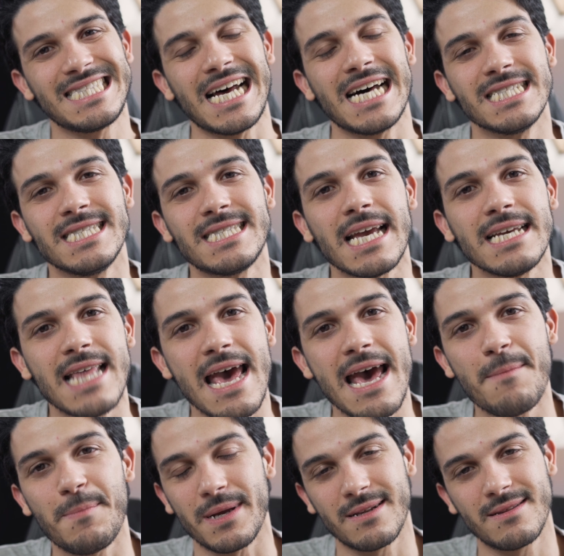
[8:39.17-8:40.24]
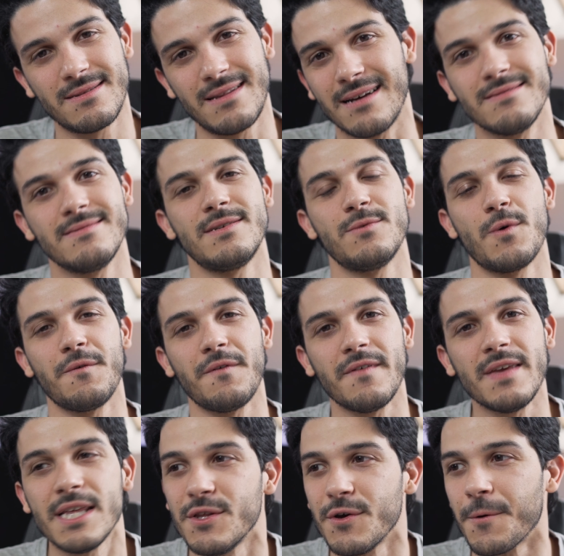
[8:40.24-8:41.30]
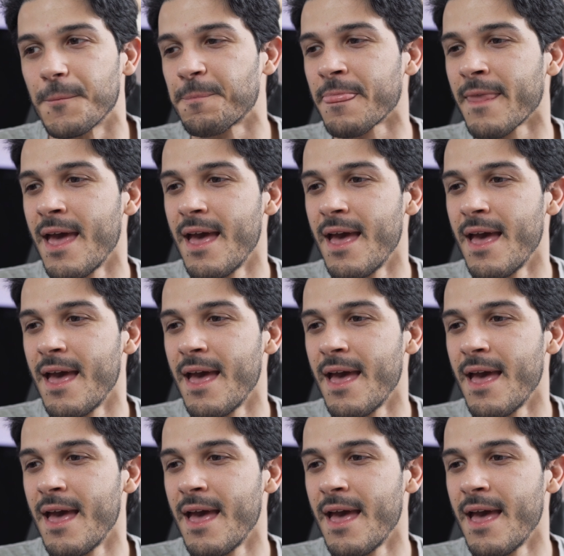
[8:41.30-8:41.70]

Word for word: tante idee per tanti nuovi video.